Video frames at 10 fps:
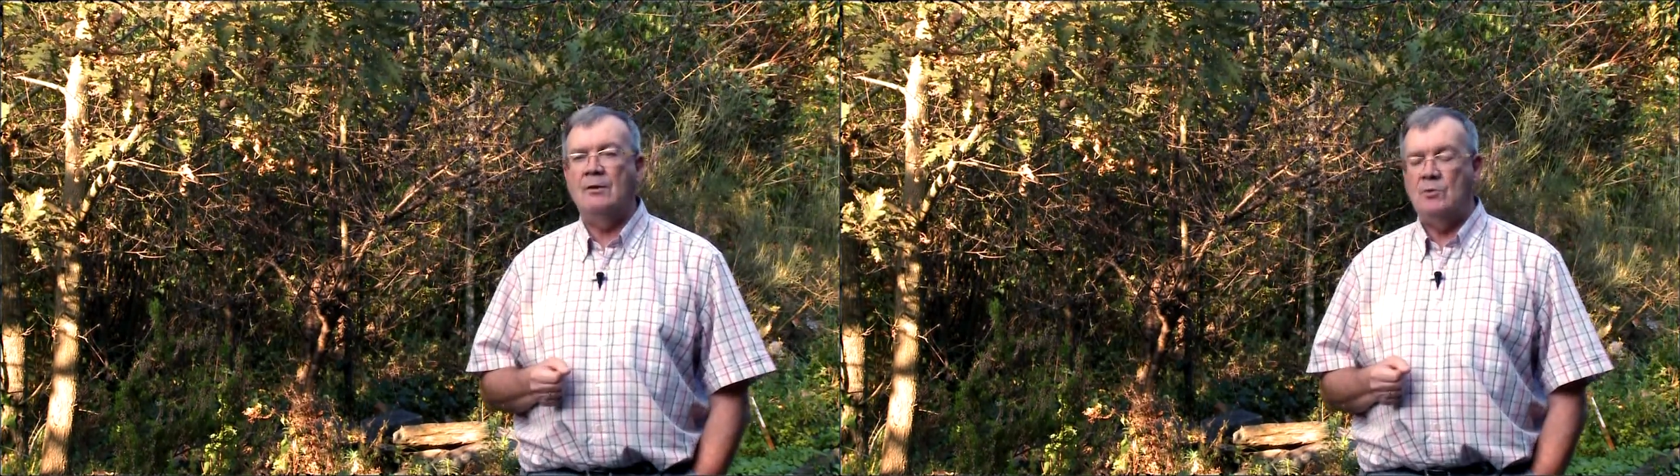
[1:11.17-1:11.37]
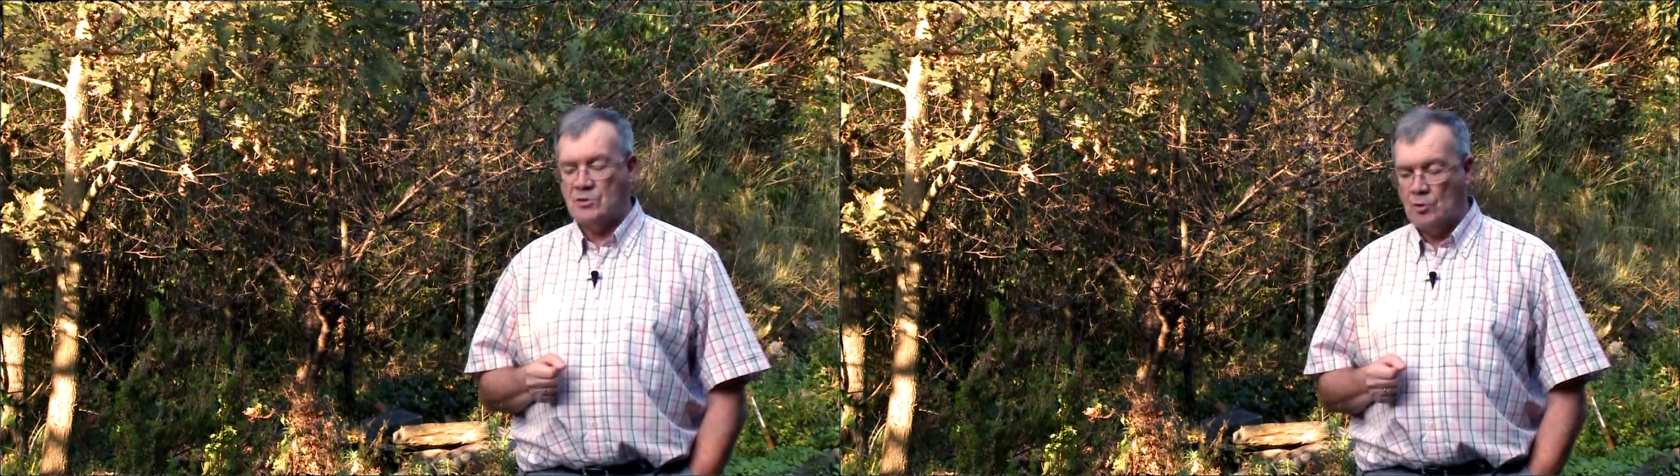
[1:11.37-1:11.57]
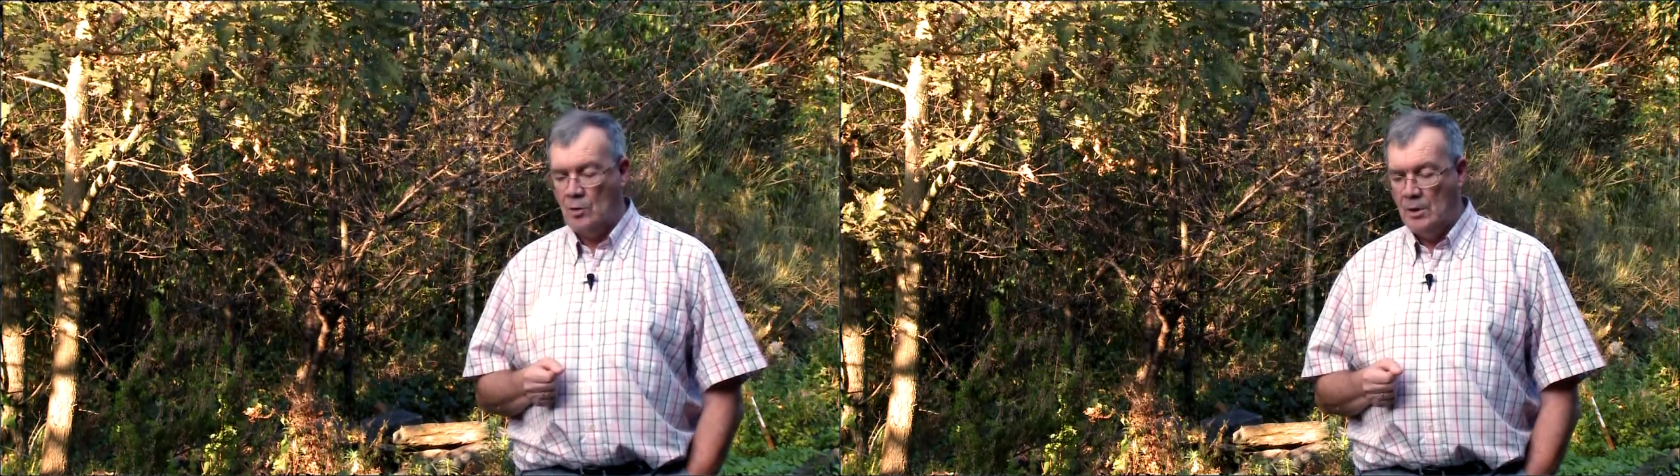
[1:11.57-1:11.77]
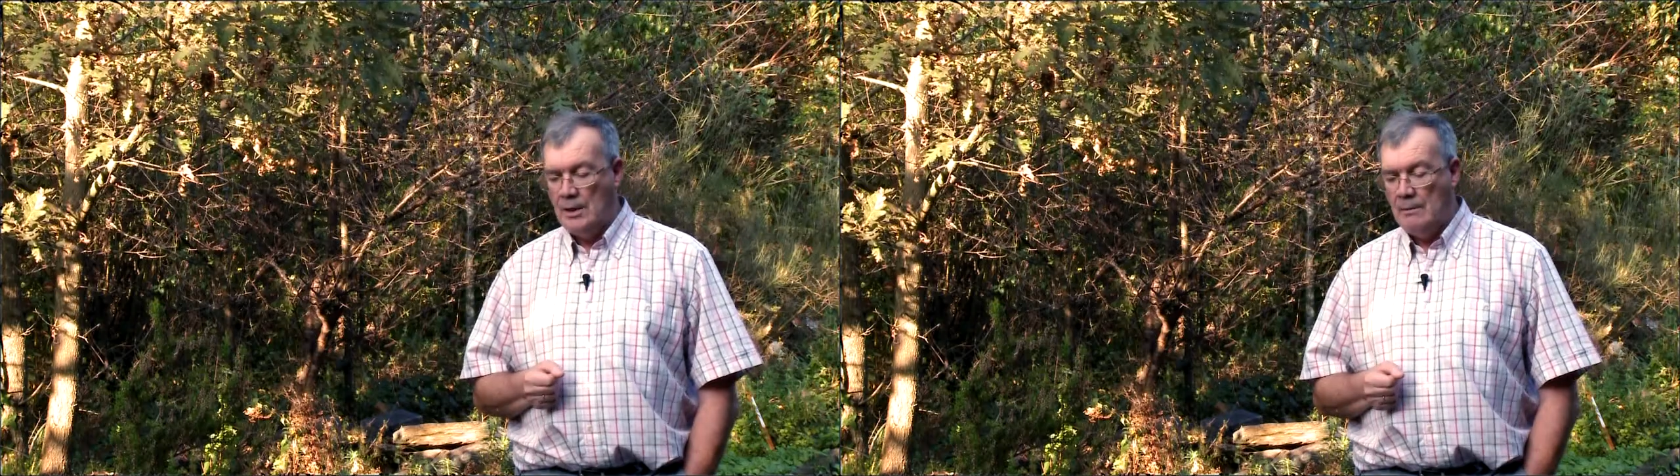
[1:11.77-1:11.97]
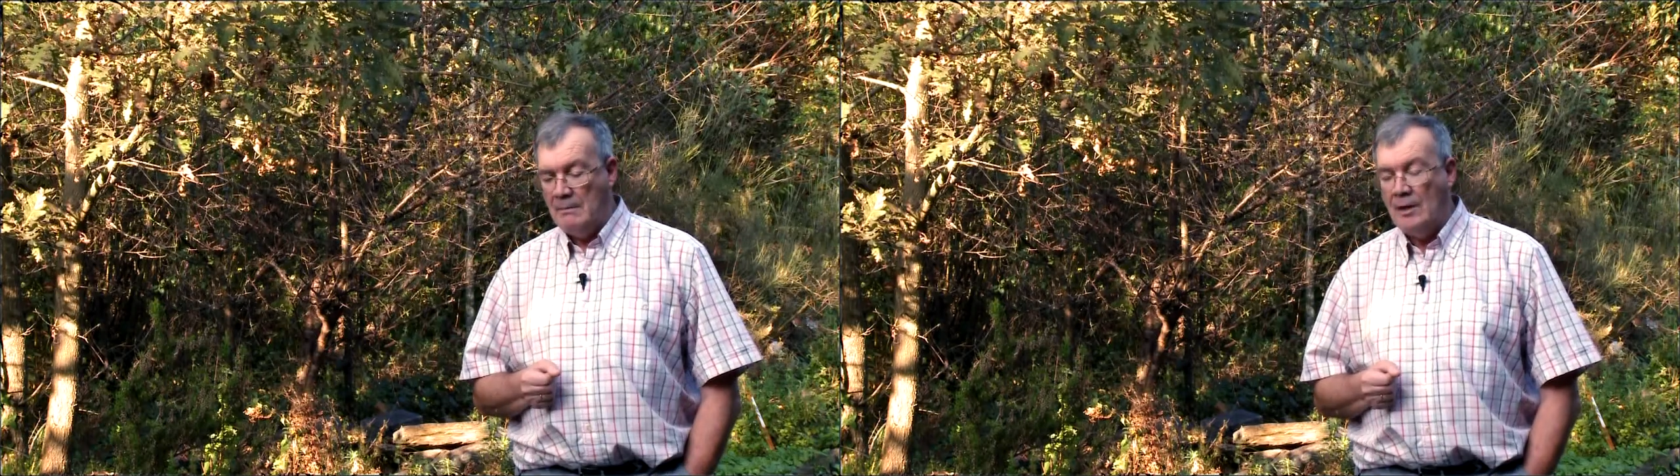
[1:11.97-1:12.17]
nuestro
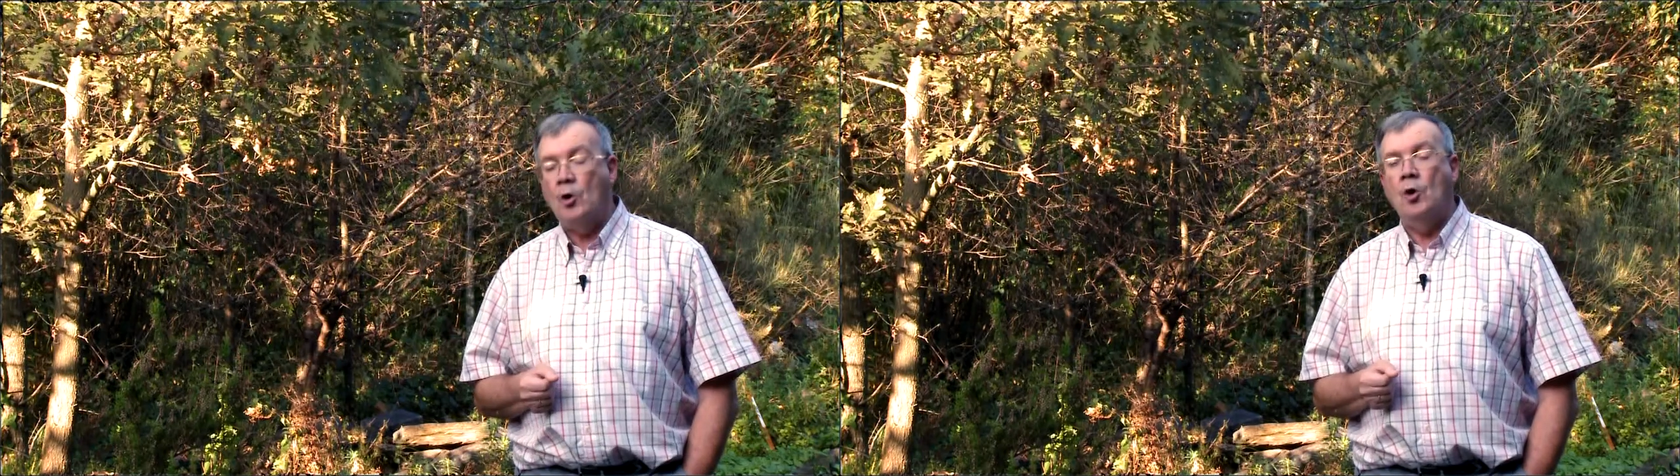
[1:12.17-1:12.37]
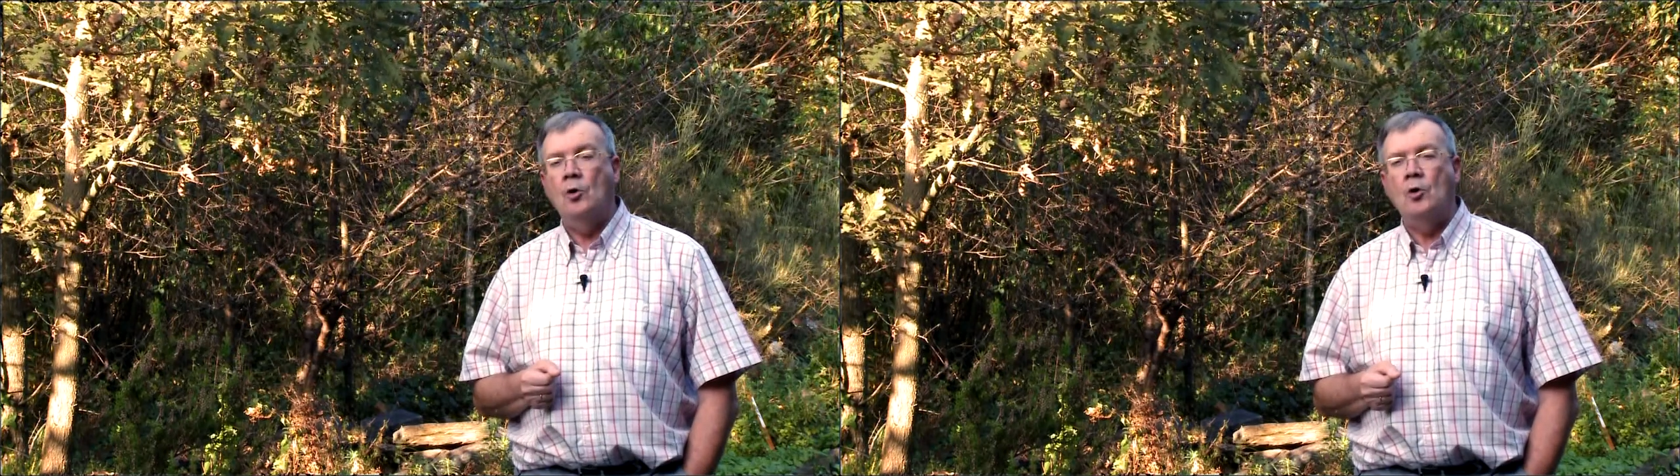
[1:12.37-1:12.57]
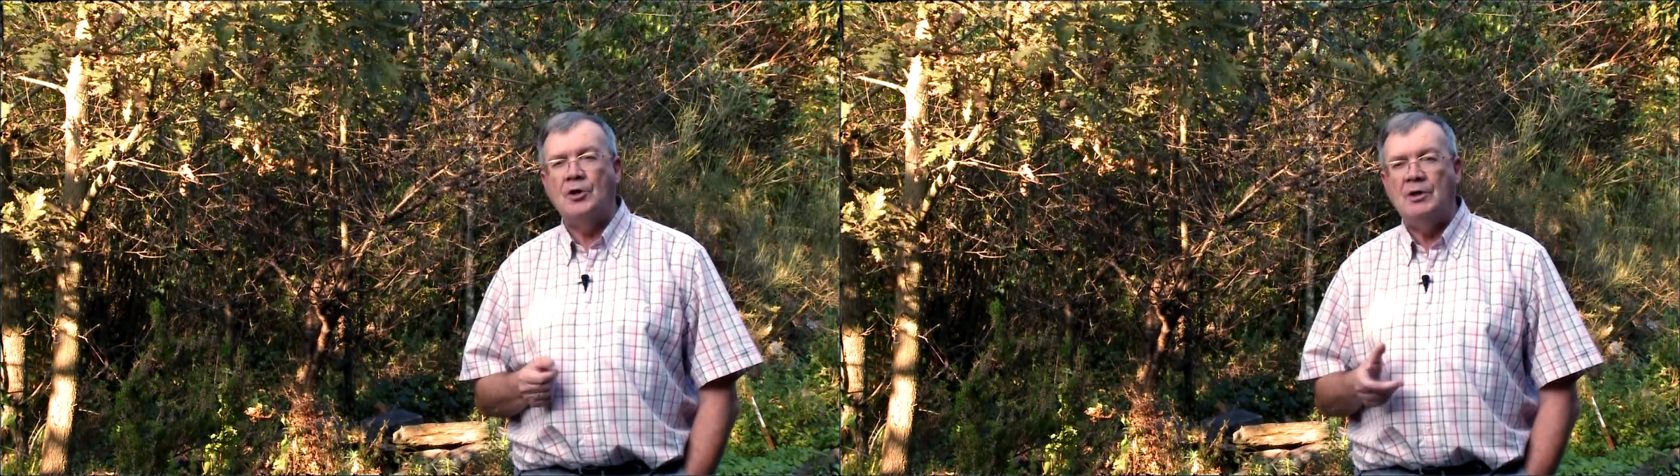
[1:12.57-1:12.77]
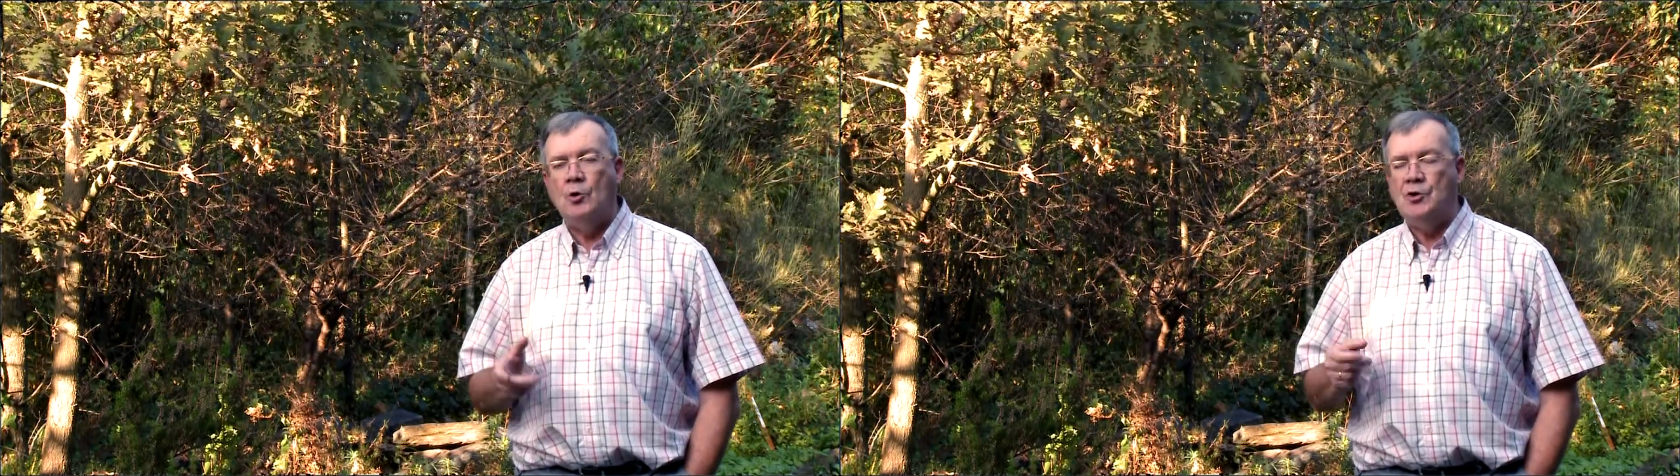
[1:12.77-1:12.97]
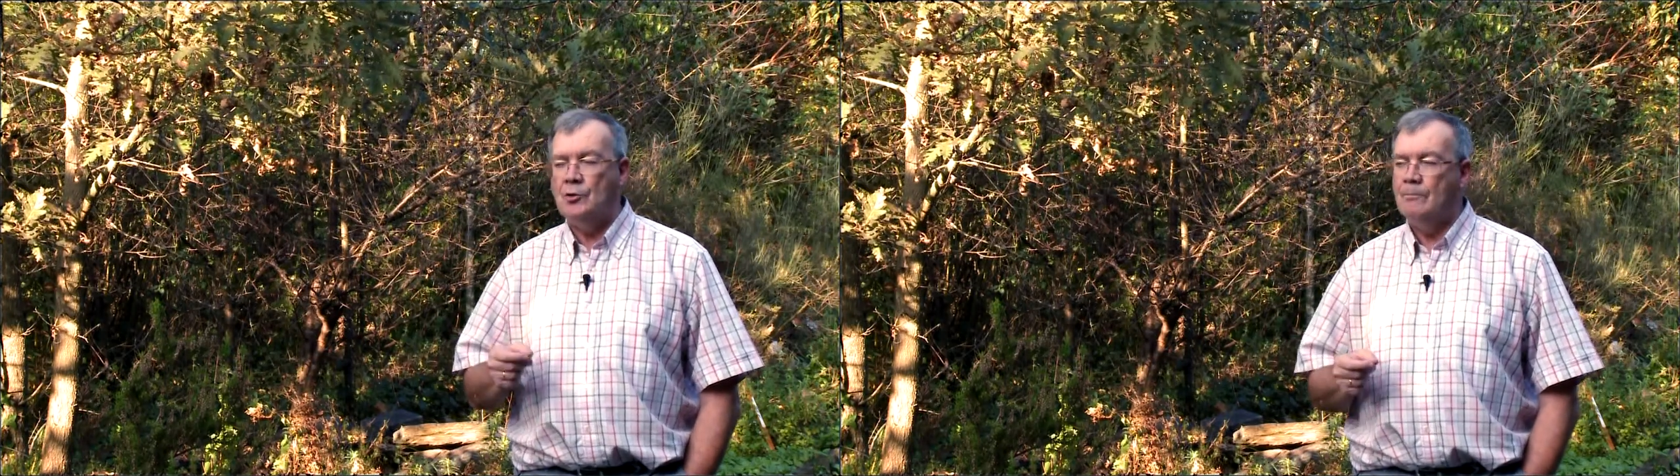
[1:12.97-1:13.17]
melojo o
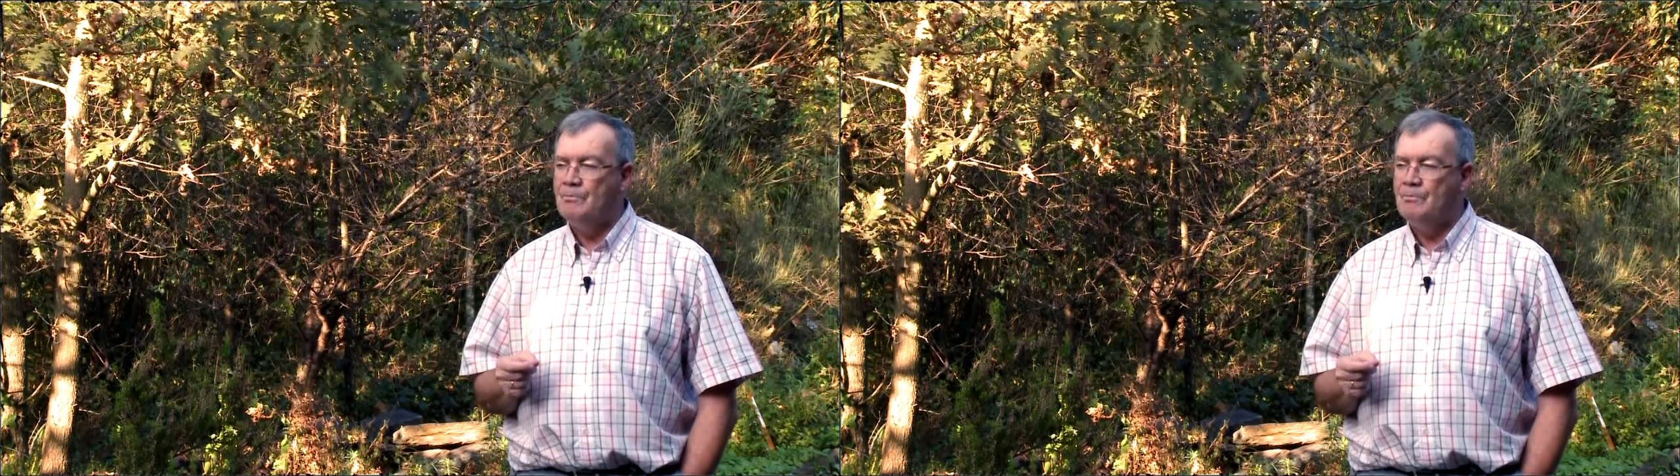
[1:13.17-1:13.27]
rebollo.